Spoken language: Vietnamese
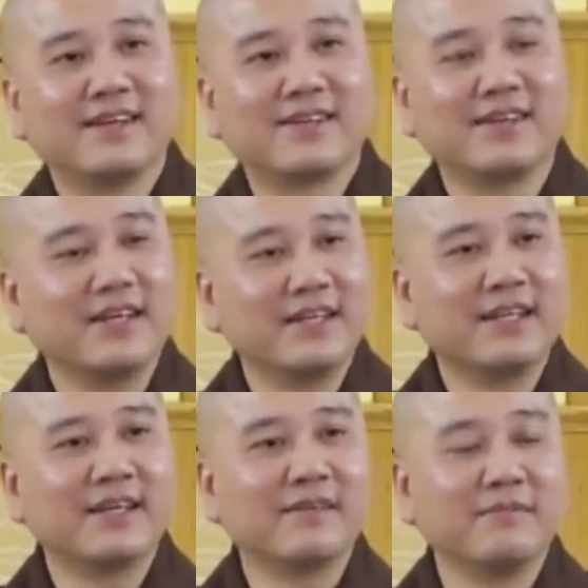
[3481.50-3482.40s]
Cho nên
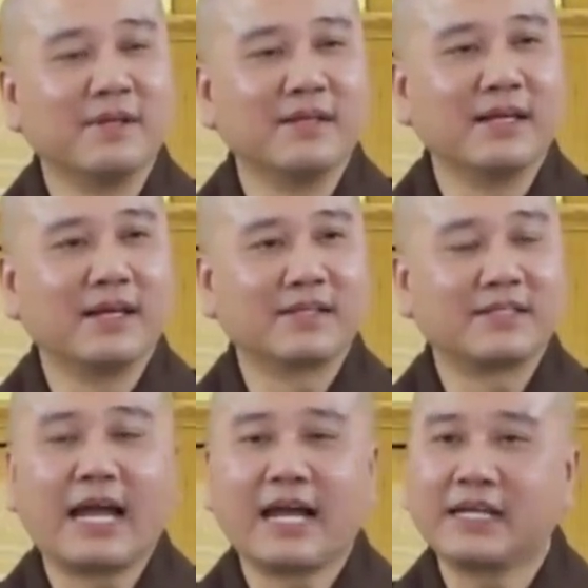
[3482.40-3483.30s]
á, mình
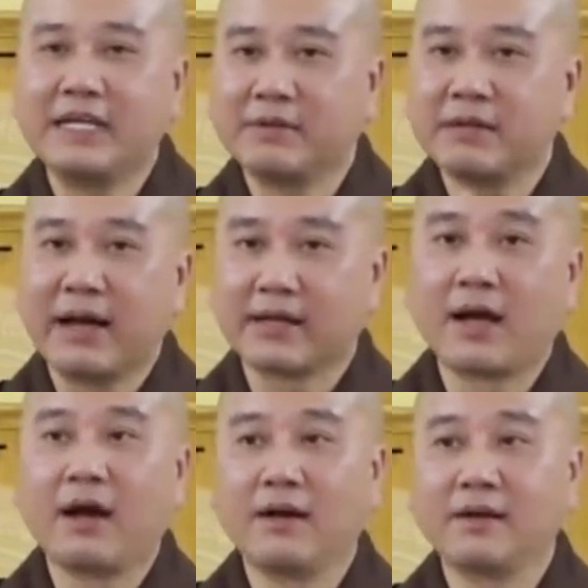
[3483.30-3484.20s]
trang nghiêm cái bàn
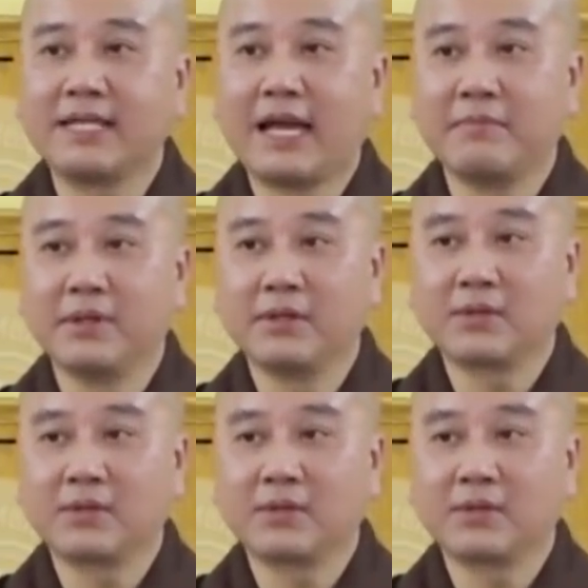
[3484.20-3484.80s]
thờ ở nhà mình